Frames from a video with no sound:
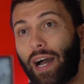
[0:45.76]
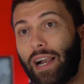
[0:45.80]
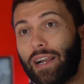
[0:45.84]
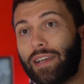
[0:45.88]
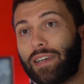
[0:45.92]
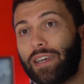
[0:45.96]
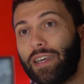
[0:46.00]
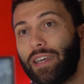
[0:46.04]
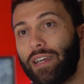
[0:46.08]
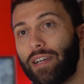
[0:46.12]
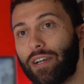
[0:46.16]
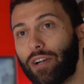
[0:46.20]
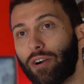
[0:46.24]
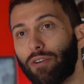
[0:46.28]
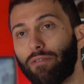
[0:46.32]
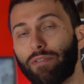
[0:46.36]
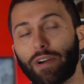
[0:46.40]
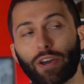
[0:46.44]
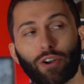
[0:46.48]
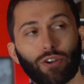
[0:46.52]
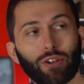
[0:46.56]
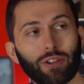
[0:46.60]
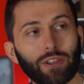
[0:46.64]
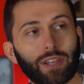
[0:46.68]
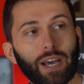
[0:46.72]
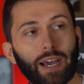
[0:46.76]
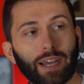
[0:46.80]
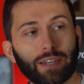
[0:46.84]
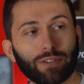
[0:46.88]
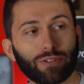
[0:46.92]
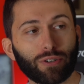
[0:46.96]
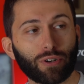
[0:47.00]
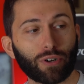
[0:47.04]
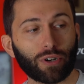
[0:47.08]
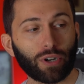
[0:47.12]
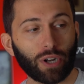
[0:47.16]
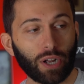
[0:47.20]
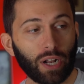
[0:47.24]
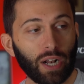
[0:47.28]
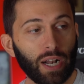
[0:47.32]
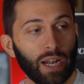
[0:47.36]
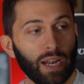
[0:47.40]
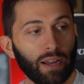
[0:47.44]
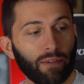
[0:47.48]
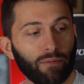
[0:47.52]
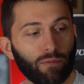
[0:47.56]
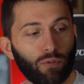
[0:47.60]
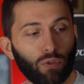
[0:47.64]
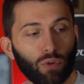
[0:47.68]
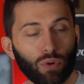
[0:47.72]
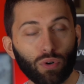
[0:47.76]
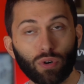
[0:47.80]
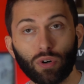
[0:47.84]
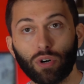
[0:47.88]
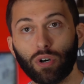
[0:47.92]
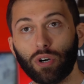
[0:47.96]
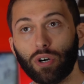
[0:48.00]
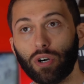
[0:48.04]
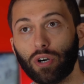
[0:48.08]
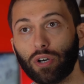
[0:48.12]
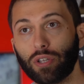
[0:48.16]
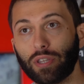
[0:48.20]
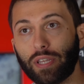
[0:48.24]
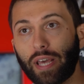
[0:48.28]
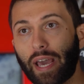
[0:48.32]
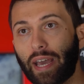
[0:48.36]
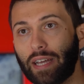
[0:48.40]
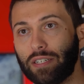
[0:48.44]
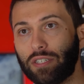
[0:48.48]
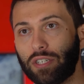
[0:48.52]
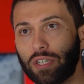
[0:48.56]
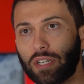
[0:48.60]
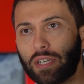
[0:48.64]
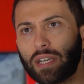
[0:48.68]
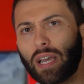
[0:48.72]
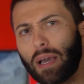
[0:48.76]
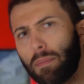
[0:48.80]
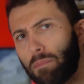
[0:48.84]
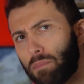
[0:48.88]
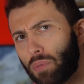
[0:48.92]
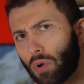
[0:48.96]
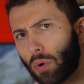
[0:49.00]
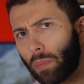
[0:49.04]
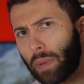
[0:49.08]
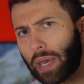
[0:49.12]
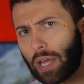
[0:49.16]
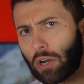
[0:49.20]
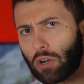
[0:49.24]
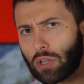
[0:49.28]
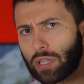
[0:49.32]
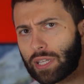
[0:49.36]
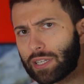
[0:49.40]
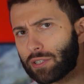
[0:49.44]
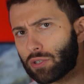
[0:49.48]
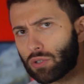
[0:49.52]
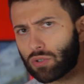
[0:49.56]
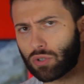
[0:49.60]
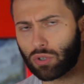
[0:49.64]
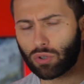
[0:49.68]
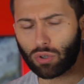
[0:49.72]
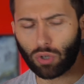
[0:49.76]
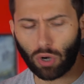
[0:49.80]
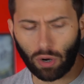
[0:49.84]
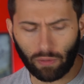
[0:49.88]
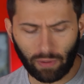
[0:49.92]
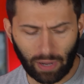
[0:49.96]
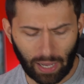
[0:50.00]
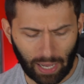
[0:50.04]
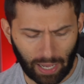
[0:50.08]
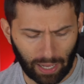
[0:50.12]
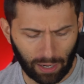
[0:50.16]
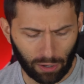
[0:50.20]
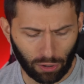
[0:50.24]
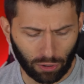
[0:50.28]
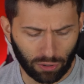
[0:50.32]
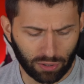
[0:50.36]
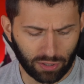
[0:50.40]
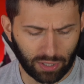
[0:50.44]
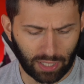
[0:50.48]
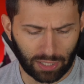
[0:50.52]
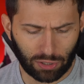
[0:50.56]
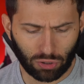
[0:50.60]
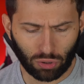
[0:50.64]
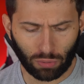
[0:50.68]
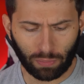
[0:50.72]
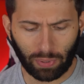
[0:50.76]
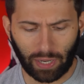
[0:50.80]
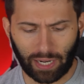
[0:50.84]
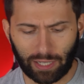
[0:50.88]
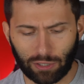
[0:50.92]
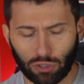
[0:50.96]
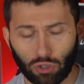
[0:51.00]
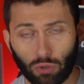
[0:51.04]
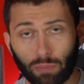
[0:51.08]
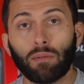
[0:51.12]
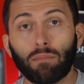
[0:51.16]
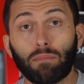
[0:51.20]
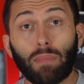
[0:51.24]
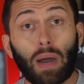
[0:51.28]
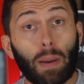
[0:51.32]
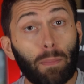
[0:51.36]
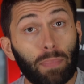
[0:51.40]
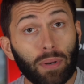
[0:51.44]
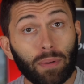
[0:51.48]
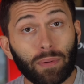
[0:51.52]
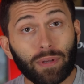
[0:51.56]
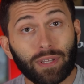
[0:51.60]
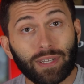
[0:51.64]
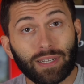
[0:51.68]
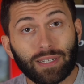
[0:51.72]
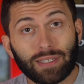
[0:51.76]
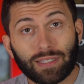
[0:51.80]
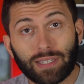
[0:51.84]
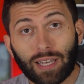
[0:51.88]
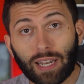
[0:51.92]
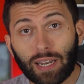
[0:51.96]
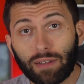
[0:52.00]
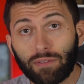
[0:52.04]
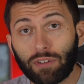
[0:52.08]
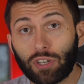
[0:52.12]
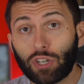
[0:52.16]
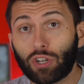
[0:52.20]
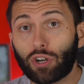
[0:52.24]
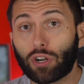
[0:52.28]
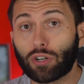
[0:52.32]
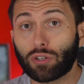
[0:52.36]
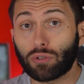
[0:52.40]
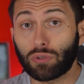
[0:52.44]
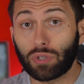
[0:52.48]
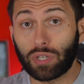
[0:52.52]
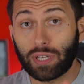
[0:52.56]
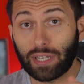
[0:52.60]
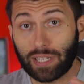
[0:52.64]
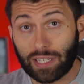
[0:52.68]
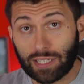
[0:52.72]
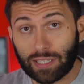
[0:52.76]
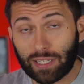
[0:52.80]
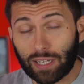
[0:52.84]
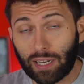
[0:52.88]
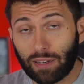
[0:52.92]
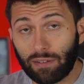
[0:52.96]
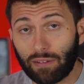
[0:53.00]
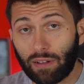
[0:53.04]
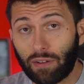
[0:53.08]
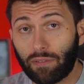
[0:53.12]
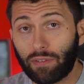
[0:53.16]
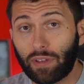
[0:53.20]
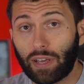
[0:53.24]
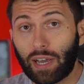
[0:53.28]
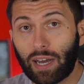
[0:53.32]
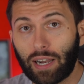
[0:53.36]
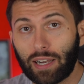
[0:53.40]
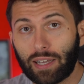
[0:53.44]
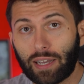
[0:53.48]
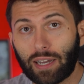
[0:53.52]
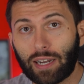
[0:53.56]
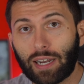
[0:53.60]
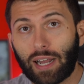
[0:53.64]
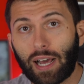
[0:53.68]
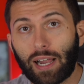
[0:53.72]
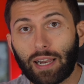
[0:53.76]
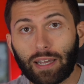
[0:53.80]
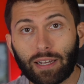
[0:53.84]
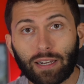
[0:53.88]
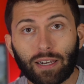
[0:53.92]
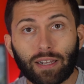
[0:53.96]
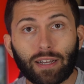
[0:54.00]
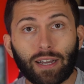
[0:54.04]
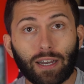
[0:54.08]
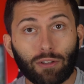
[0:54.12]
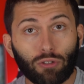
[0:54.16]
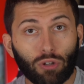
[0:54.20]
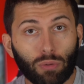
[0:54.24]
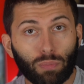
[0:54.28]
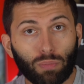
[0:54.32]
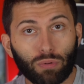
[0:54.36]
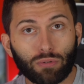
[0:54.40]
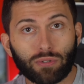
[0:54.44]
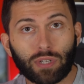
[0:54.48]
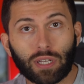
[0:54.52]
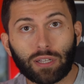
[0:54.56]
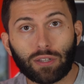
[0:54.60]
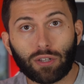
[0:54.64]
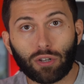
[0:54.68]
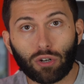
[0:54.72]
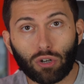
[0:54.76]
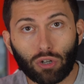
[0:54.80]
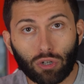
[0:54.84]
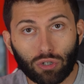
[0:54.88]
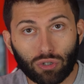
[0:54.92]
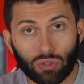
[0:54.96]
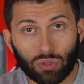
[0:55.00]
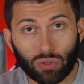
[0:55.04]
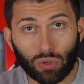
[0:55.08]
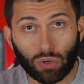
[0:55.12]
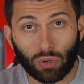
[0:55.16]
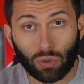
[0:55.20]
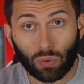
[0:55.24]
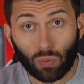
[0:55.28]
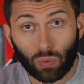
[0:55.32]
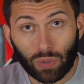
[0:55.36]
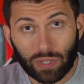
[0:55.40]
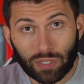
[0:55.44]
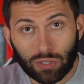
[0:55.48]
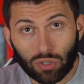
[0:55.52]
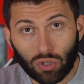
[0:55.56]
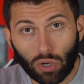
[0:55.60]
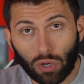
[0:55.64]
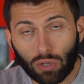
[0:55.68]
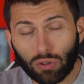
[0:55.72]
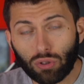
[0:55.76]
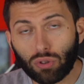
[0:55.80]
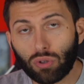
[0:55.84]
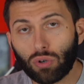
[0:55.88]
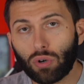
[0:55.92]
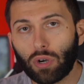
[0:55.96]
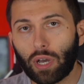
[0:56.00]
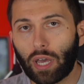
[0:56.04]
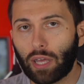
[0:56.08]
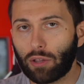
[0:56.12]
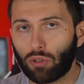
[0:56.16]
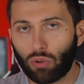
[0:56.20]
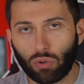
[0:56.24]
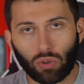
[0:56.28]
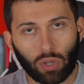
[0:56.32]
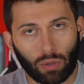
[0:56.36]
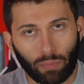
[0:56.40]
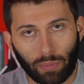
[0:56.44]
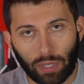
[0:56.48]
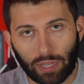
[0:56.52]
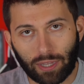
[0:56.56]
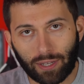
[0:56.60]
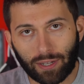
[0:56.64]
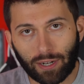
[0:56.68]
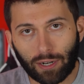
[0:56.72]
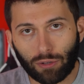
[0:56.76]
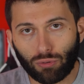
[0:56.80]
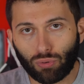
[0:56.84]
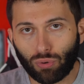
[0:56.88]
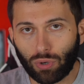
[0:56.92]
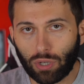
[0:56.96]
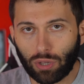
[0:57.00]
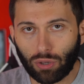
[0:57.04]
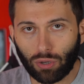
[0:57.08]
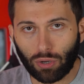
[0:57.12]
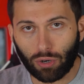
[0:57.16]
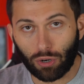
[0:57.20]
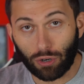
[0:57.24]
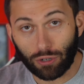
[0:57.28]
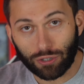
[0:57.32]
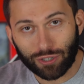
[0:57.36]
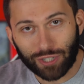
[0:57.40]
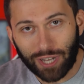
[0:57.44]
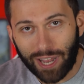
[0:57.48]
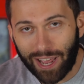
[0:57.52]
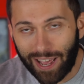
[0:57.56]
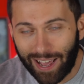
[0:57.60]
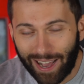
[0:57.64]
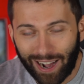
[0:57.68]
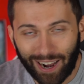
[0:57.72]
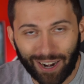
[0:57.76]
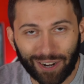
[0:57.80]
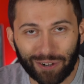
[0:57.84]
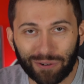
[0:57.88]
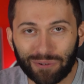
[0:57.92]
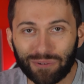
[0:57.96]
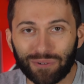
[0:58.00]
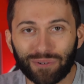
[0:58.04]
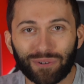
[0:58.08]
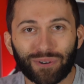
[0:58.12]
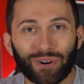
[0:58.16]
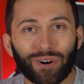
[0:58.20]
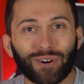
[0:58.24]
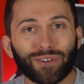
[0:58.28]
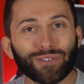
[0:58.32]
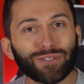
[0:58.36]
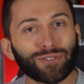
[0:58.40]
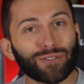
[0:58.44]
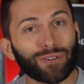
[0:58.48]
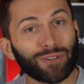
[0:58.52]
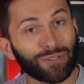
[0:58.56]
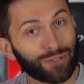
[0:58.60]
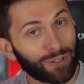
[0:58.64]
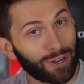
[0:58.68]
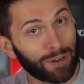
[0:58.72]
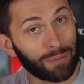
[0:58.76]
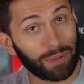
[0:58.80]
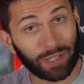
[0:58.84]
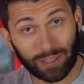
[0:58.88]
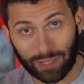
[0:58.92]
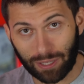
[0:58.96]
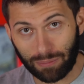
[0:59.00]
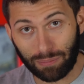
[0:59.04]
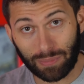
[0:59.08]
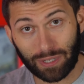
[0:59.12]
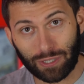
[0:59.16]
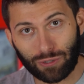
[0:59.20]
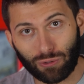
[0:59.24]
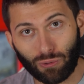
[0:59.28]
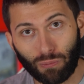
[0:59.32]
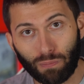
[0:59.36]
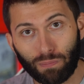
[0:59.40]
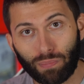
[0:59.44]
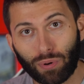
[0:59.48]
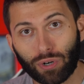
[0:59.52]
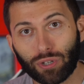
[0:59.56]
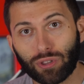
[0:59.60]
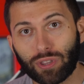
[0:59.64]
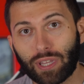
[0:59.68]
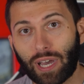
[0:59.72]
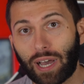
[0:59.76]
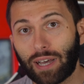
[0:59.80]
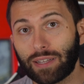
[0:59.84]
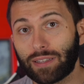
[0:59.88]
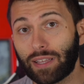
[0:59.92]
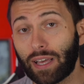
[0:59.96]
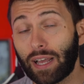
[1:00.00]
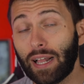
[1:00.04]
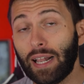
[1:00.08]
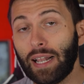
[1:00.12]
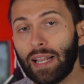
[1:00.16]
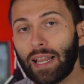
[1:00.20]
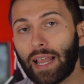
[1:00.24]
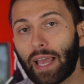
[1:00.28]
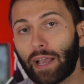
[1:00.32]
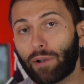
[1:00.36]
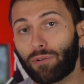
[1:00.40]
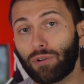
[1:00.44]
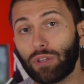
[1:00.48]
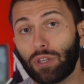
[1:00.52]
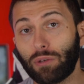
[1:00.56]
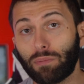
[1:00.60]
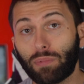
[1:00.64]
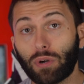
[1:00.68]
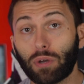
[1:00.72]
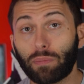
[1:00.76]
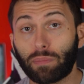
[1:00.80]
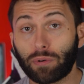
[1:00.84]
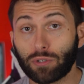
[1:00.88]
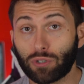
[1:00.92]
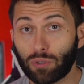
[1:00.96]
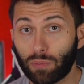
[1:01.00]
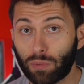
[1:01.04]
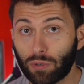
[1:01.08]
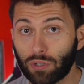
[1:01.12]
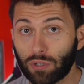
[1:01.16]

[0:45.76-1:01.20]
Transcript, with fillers: al King, ovvero il Dyson V10, che più o meno adesso si trova allo stesso prezzo. Ma prima di iniziare vi ricordo di iscrivervi al canale cliccando il pulsante rosso qui sotto, è totalmente gratuito, non c'è alcun costo, solamente mi supportate e quindi poi posso